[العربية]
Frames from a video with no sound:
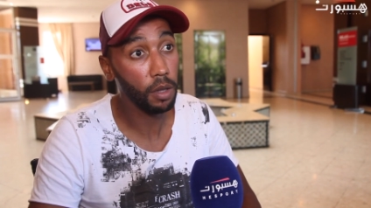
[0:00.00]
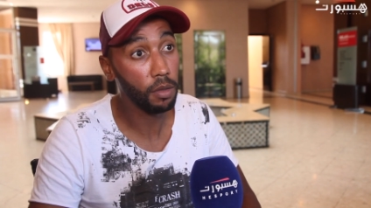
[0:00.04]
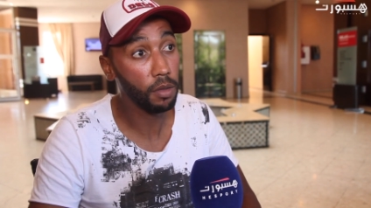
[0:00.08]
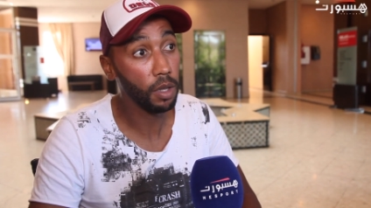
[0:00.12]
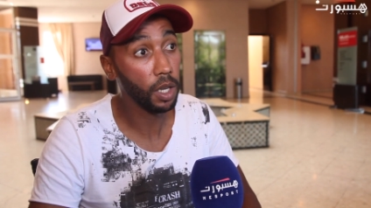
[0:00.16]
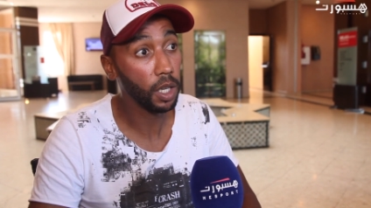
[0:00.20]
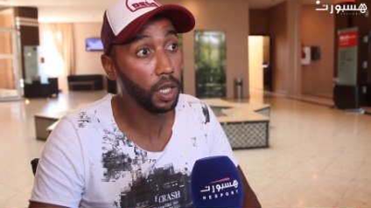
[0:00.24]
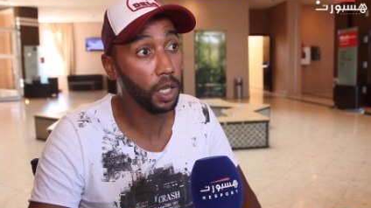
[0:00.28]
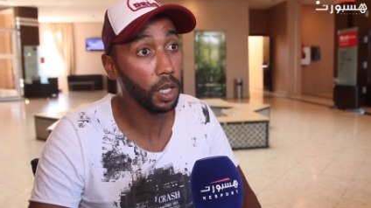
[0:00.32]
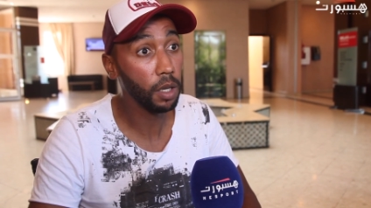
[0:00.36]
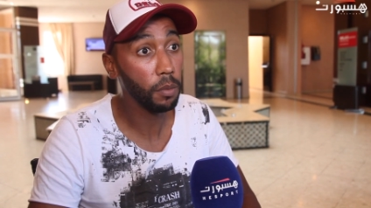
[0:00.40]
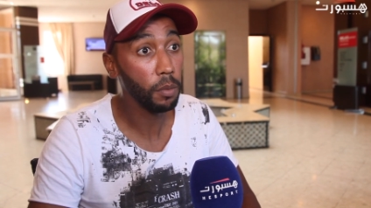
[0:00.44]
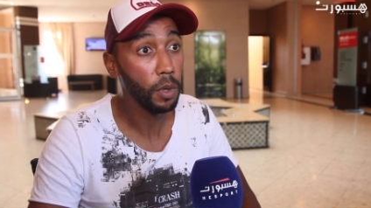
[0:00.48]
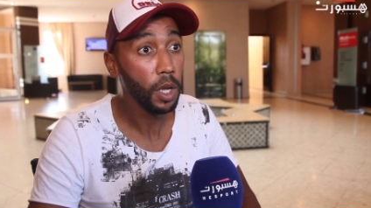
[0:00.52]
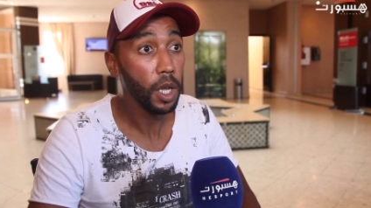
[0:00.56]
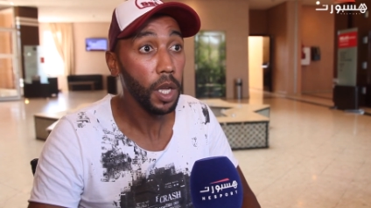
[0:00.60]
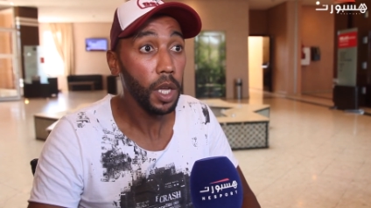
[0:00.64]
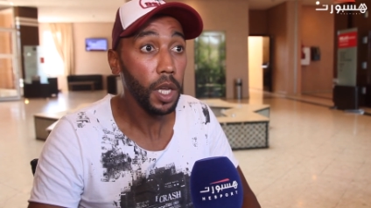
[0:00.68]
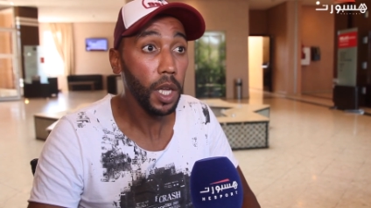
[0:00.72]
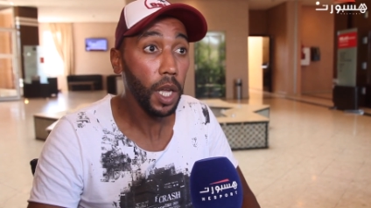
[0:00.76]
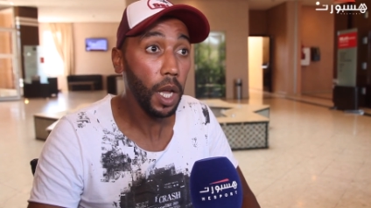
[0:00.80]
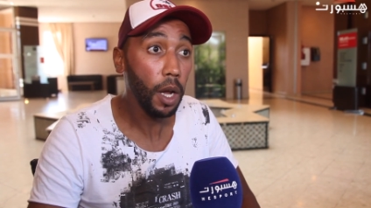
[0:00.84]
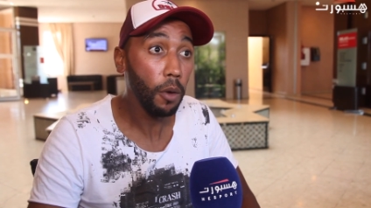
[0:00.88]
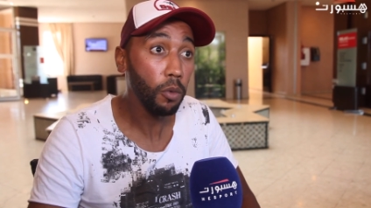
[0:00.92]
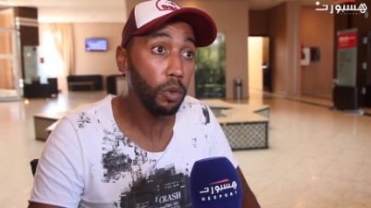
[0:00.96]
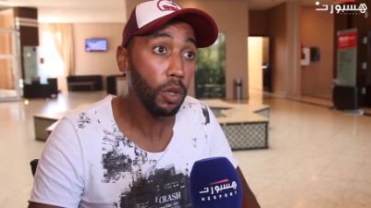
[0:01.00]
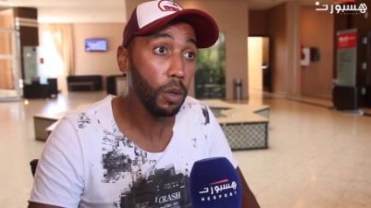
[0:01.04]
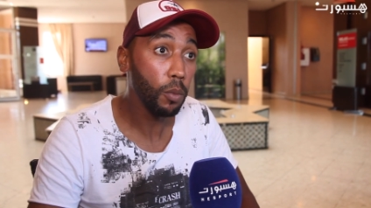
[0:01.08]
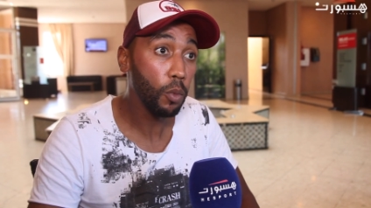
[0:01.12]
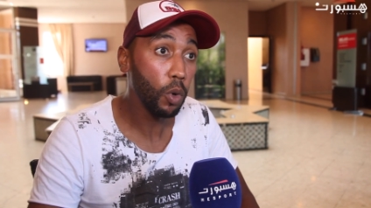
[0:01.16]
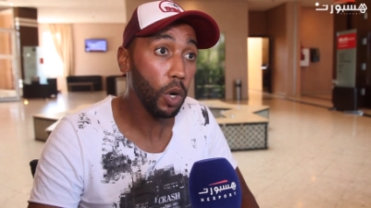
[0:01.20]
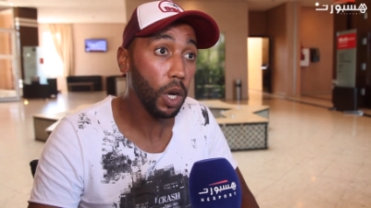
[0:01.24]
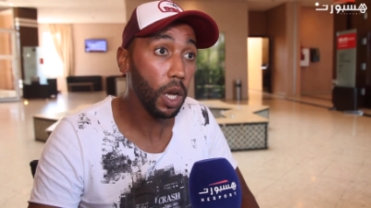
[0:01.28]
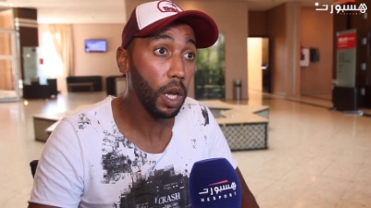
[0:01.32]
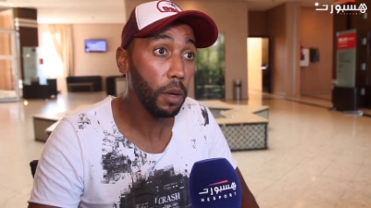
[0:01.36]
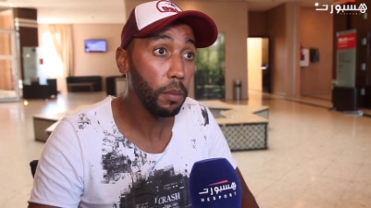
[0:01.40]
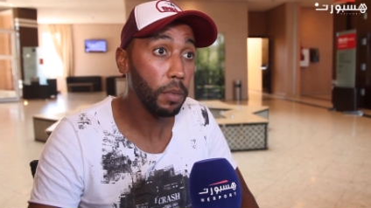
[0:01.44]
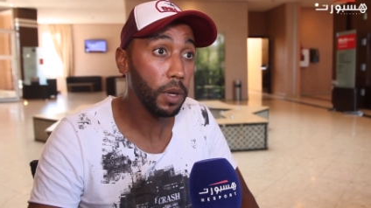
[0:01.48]
التحكيم يعاود
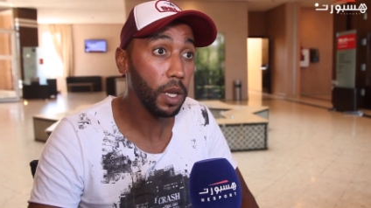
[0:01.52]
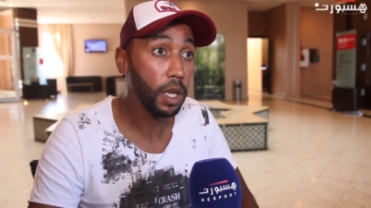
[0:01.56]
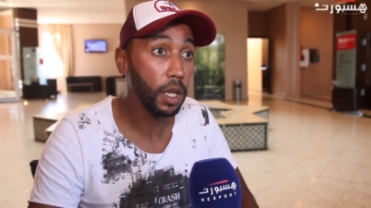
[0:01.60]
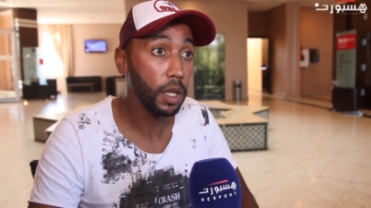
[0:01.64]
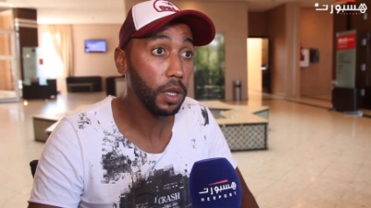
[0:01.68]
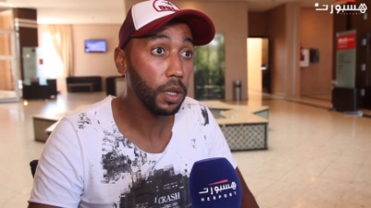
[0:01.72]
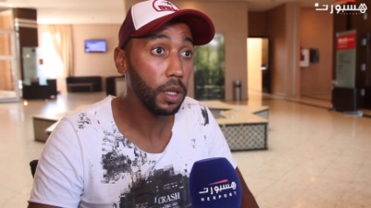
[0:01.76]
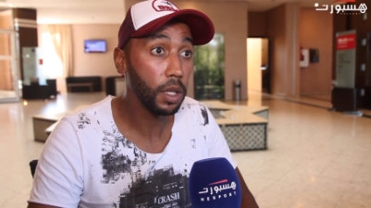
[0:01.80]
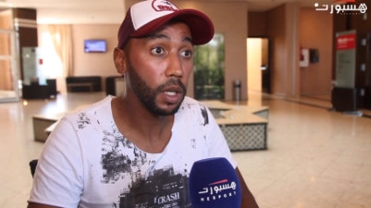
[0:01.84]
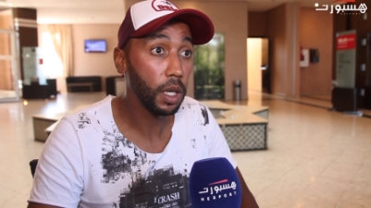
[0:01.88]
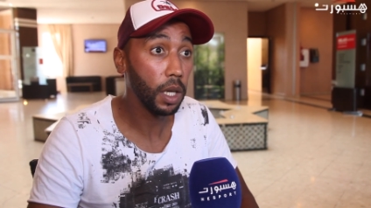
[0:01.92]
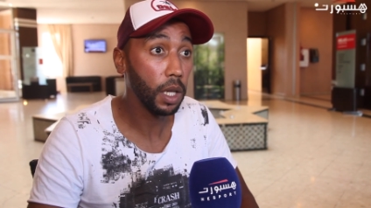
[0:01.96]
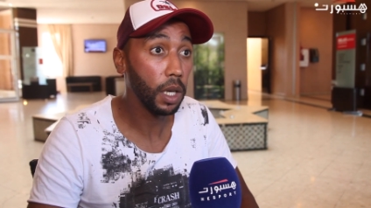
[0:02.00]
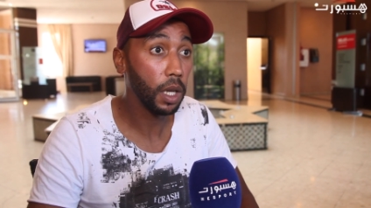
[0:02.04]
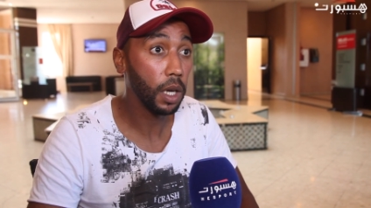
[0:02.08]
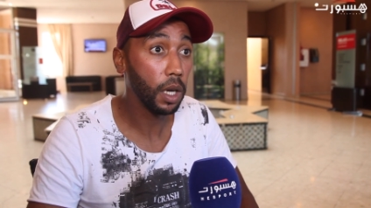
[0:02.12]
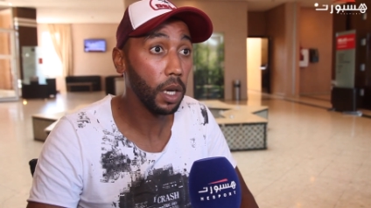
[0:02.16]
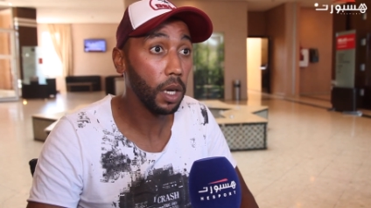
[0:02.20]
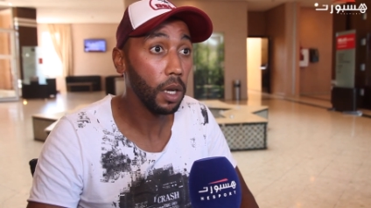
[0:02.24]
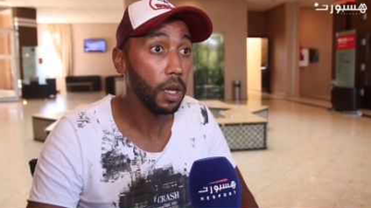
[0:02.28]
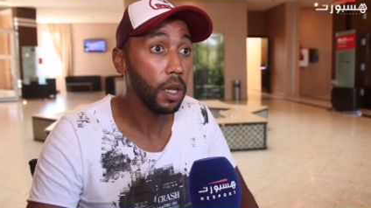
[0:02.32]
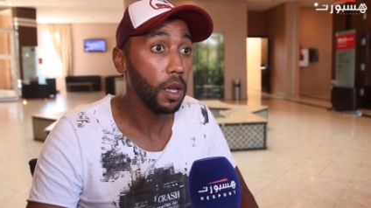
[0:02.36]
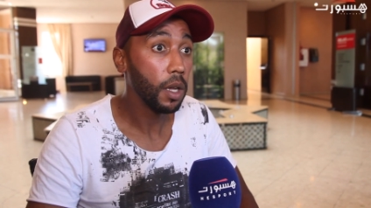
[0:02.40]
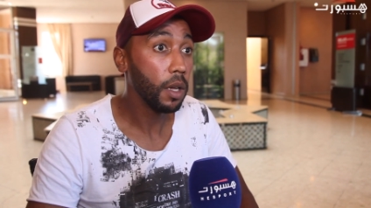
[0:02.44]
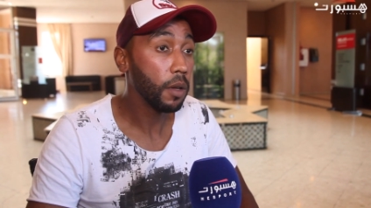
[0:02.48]
المقابلات ديالها